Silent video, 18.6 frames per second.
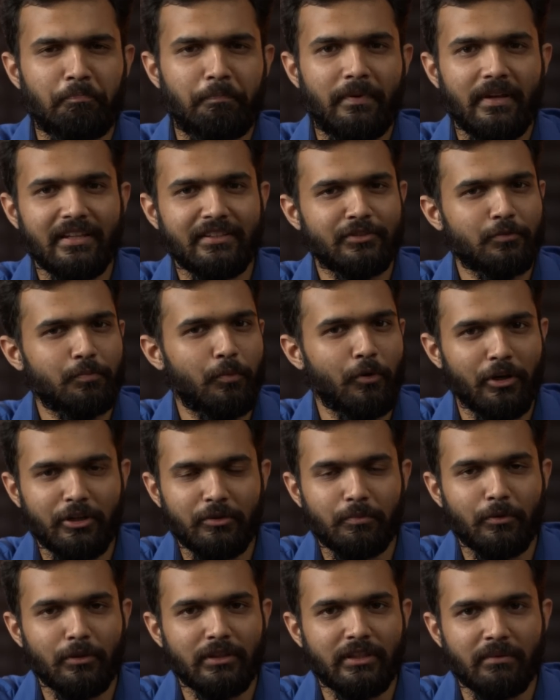বেস্ট পয়েন্ট
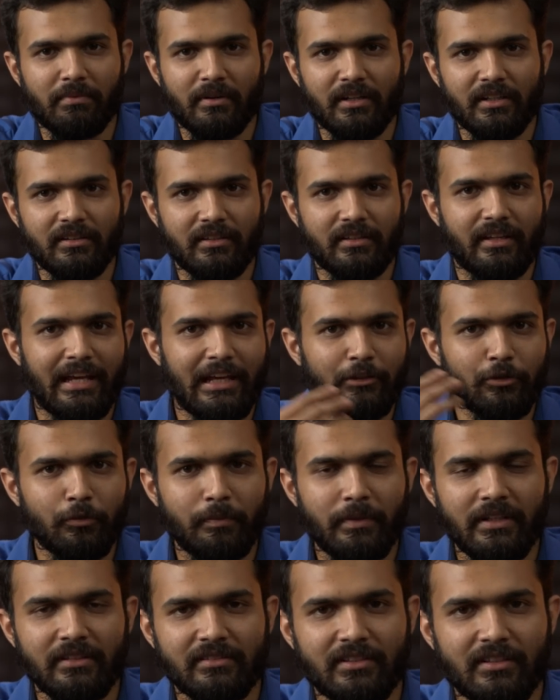বলতে পারেন কেন
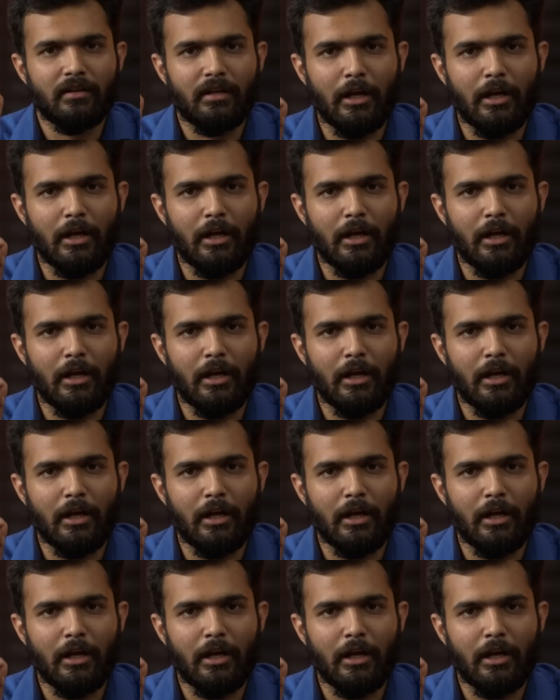বেস্ট